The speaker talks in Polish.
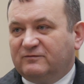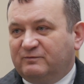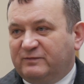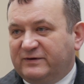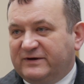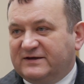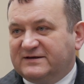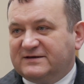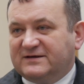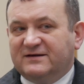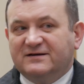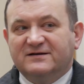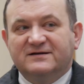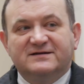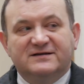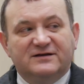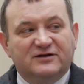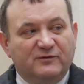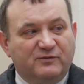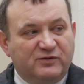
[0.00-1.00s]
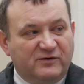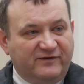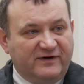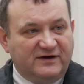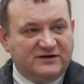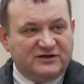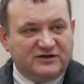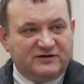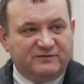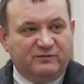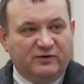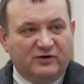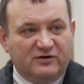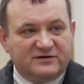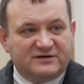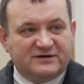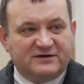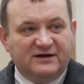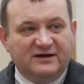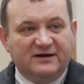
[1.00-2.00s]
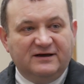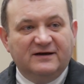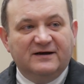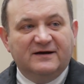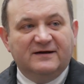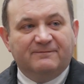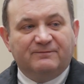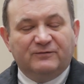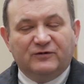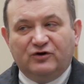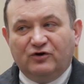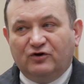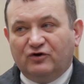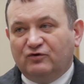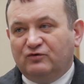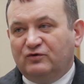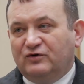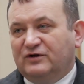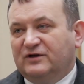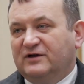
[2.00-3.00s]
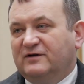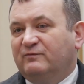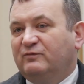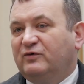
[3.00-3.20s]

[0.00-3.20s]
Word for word: PiS chce doprowadzić Polskę do ruiny,